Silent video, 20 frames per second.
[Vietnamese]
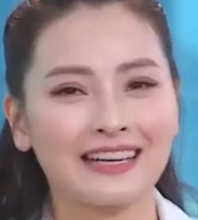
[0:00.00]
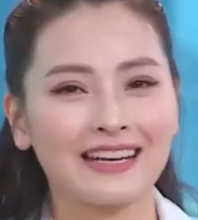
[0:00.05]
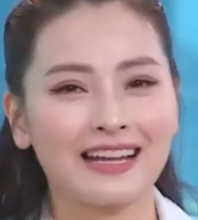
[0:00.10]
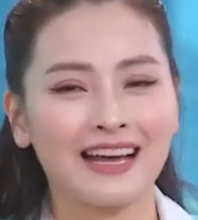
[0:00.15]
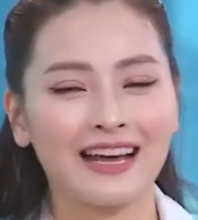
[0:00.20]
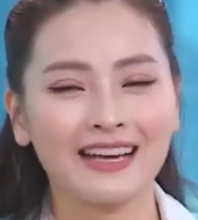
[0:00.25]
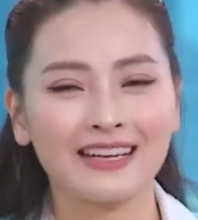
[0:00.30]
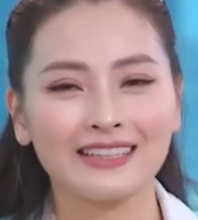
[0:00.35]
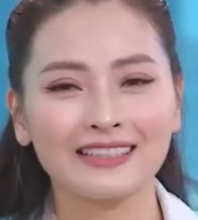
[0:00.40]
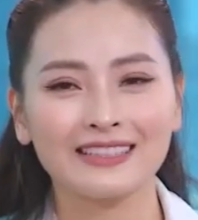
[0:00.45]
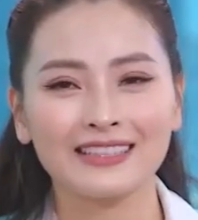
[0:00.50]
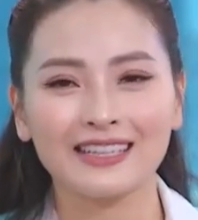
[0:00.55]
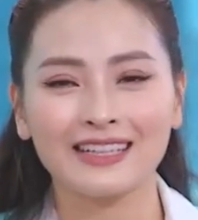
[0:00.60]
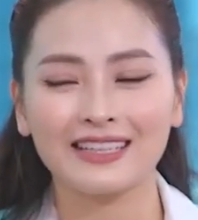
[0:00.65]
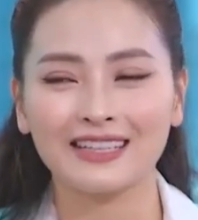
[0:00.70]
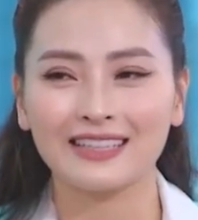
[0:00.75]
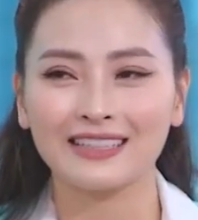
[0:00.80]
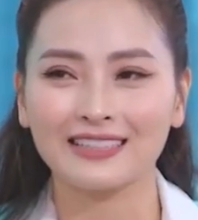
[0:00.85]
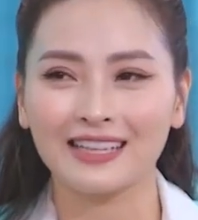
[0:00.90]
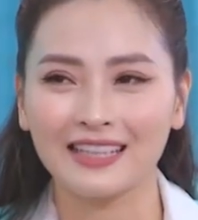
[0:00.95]
Anh
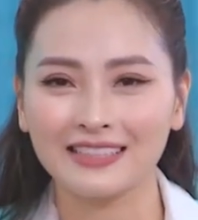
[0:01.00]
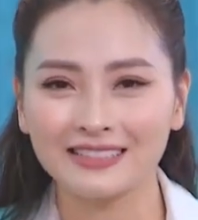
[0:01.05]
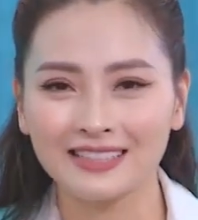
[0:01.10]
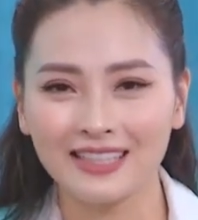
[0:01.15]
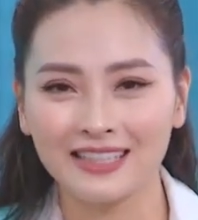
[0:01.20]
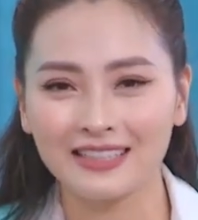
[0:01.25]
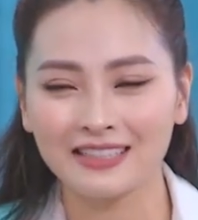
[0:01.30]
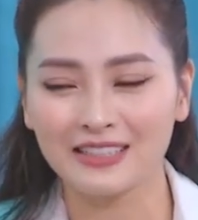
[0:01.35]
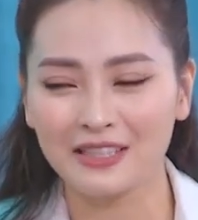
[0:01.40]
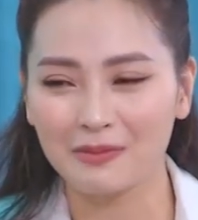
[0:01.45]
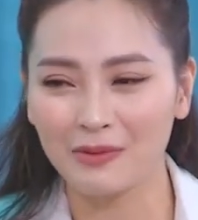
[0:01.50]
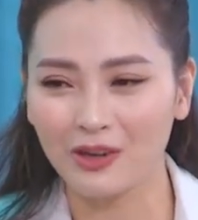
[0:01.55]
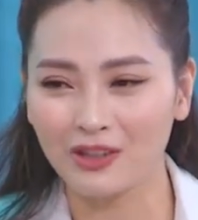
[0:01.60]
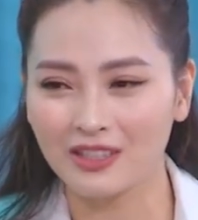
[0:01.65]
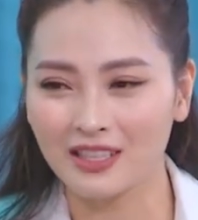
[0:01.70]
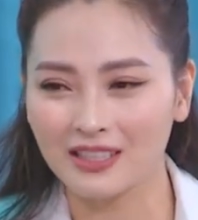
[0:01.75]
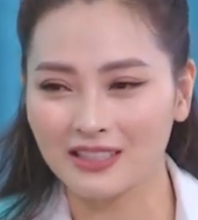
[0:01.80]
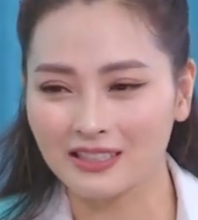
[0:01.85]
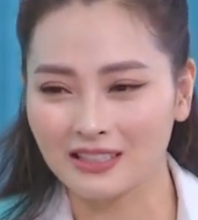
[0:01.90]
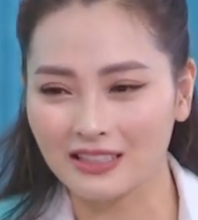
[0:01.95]
Thái Sơn, nhưng mọi
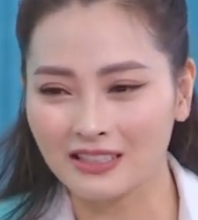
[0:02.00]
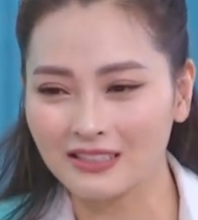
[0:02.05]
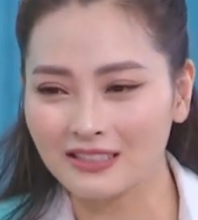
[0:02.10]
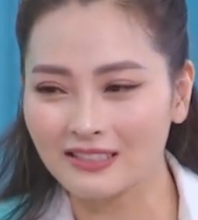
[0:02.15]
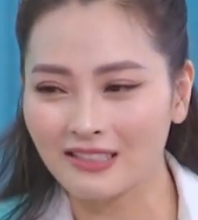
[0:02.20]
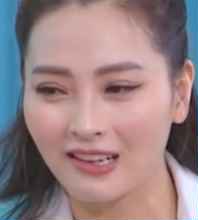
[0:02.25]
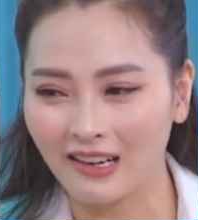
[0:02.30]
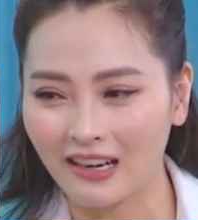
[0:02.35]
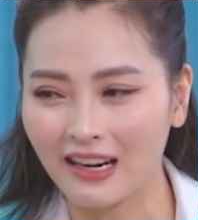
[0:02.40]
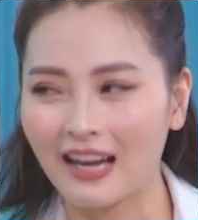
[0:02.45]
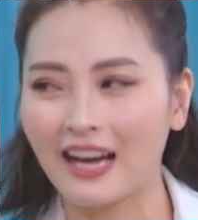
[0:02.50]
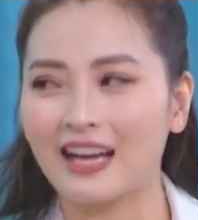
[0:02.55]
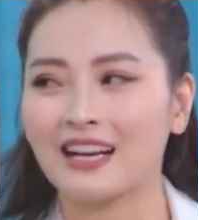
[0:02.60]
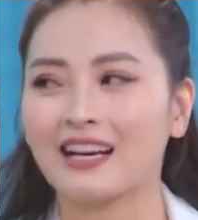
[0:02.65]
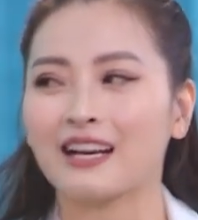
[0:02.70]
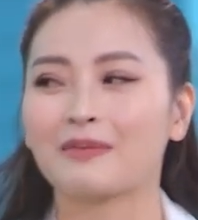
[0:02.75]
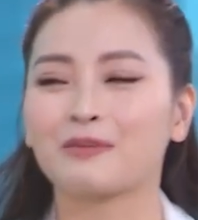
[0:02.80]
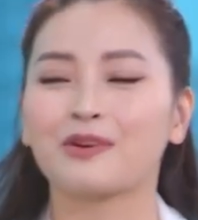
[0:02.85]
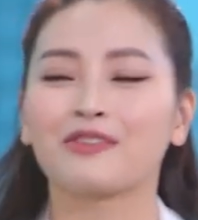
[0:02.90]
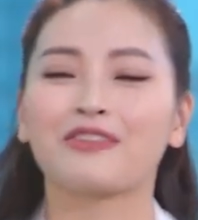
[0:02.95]
người cứ tưởng là anh
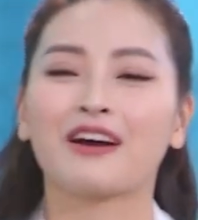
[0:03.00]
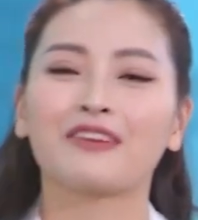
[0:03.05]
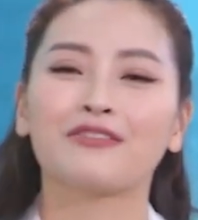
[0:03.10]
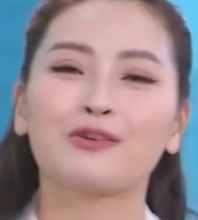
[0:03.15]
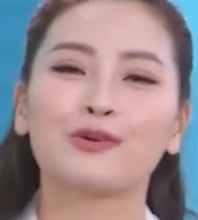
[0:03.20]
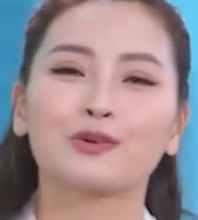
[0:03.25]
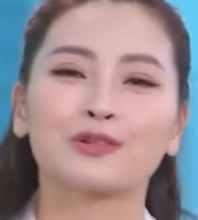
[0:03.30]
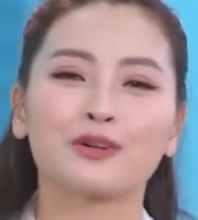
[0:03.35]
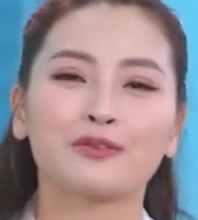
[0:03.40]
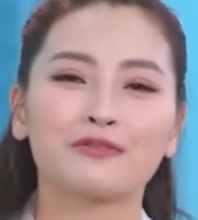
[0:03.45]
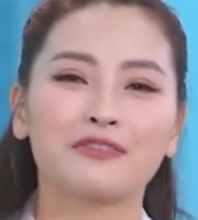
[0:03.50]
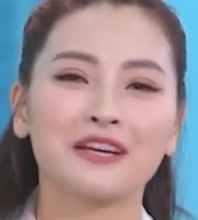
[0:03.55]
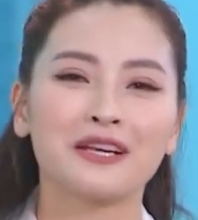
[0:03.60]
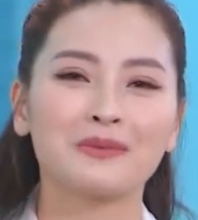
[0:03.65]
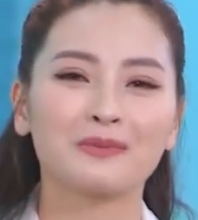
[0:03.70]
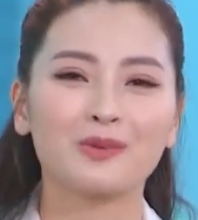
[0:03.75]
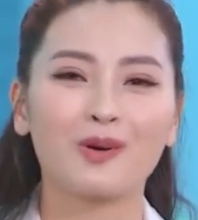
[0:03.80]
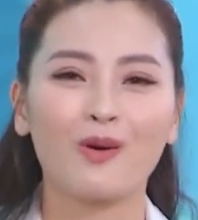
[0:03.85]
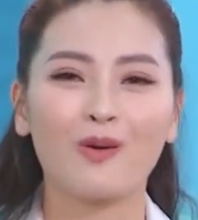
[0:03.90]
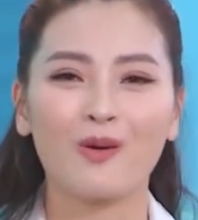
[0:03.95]
là một vai phụ trong phim
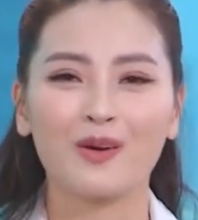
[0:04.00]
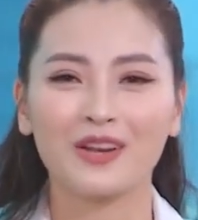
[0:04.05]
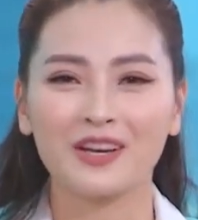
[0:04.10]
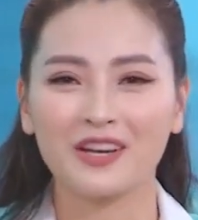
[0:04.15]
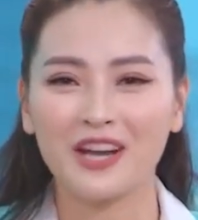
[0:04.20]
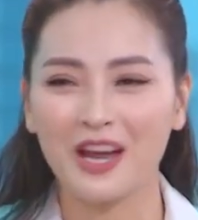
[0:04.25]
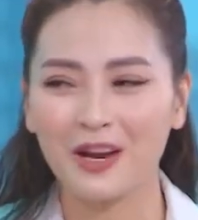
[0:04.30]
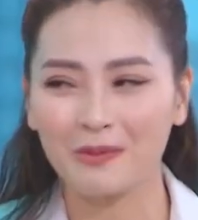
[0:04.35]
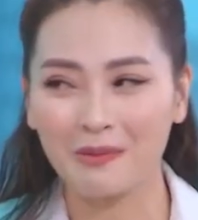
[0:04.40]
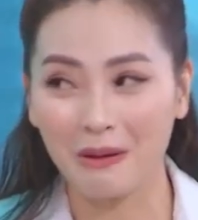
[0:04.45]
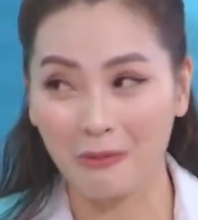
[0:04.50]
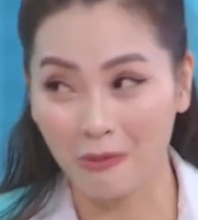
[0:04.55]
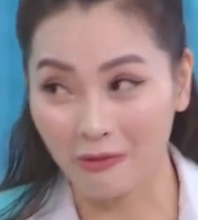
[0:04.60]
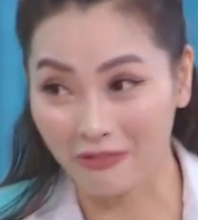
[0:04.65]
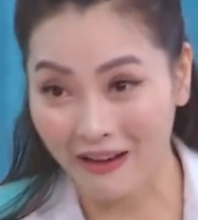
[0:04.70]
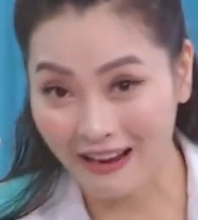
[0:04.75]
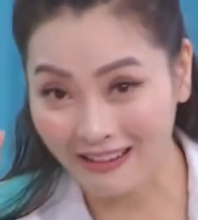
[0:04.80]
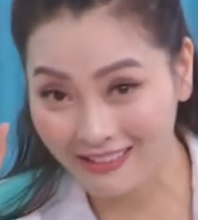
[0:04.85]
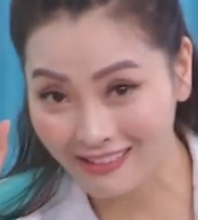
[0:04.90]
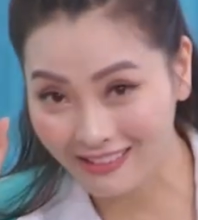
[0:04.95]
thôi. Nhưng đây cũng là một
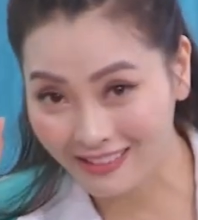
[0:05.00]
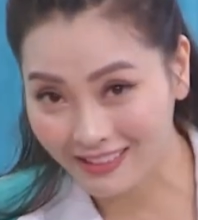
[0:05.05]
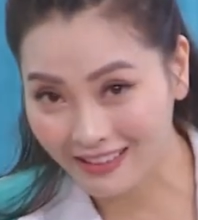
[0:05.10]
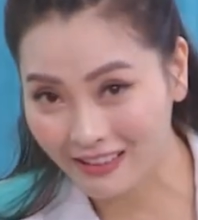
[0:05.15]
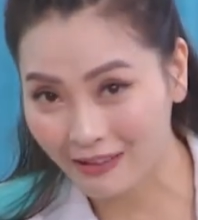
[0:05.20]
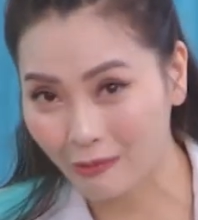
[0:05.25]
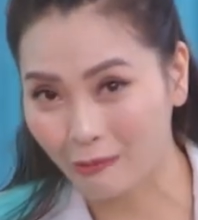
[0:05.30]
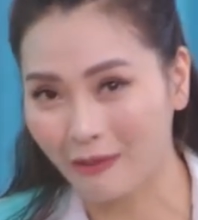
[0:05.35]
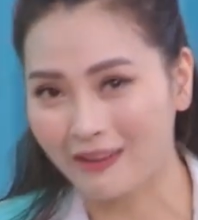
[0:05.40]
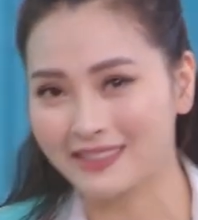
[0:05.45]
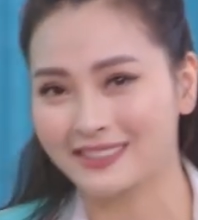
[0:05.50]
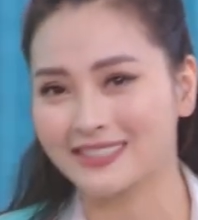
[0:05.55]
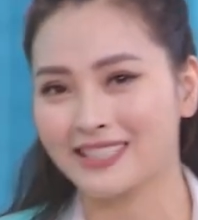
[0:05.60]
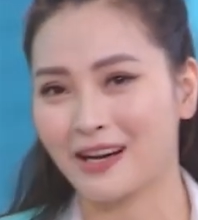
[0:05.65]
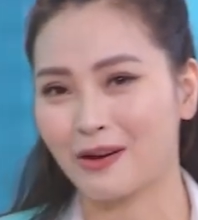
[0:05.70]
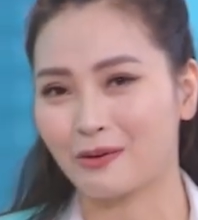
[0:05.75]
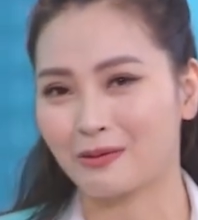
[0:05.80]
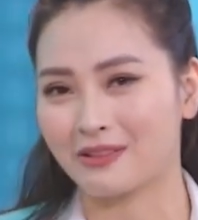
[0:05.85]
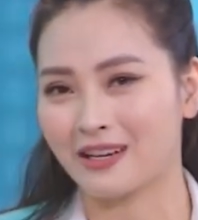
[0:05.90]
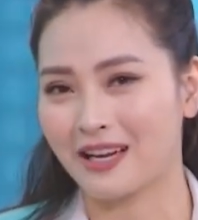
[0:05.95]
vai cực kỳ quan
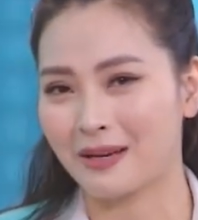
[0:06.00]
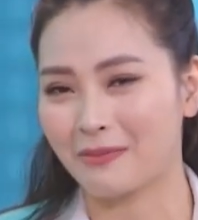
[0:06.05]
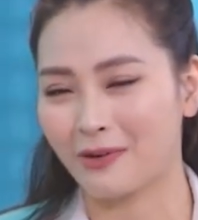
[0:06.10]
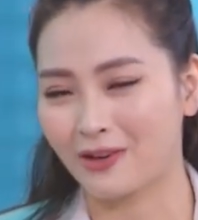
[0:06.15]
trọng đấy.